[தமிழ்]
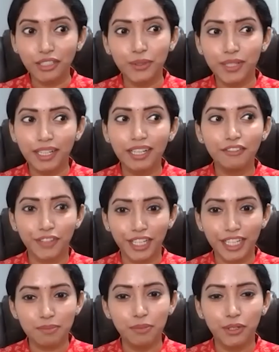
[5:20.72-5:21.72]
கூட
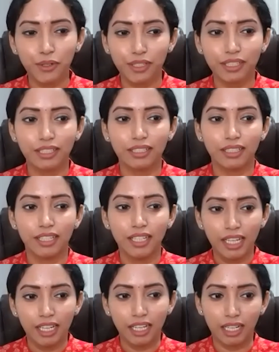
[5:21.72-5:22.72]
ஃபேஸ்புக்கோட
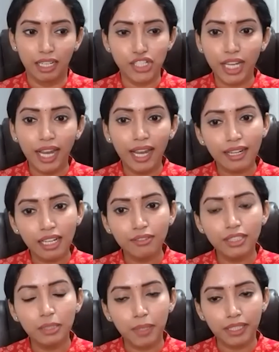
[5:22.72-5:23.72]
ஷேர்லாம்
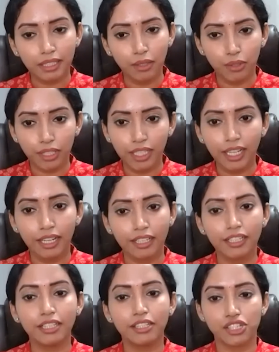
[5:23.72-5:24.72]
வந்து பாத்தீங்கன்னா உடனே
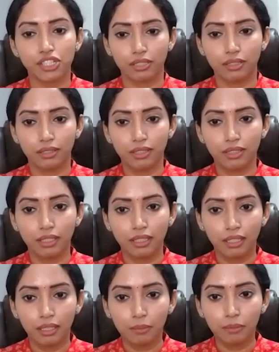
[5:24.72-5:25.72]
இறங்கிடுச்சு
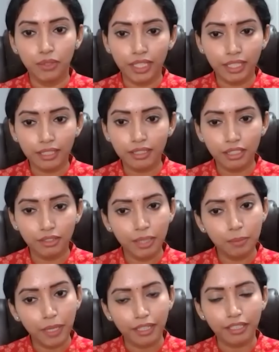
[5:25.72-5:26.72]
ஓகே முன்னாடி இருந்ததை விட
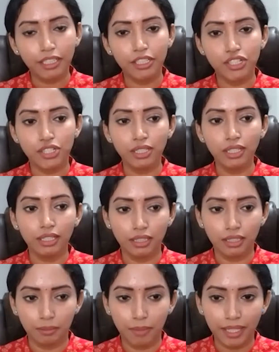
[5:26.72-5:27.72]
இப்ப இறங்கிடுச்சு இந்த
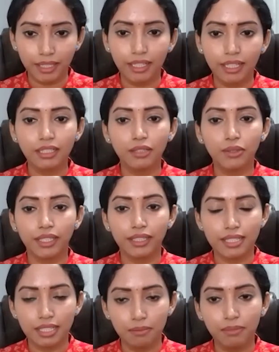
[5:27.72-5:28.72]
மெட்டான அவங்க இந்த
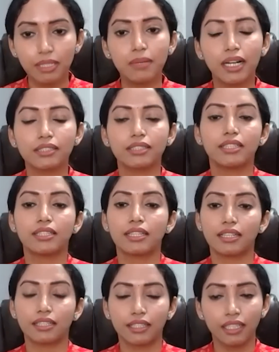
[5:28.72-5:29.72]
சிம்பிள் மாத்தினதுல
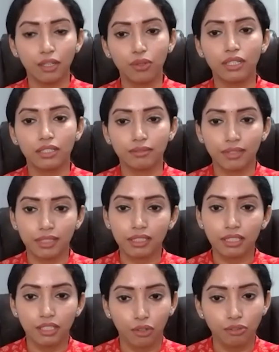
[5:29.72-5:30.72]
இருந்தே அவங்களுக்கு வந்து அந்த
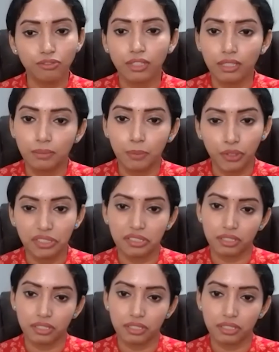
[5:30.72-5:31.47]
டவுன்ஃபால் போயிட்டு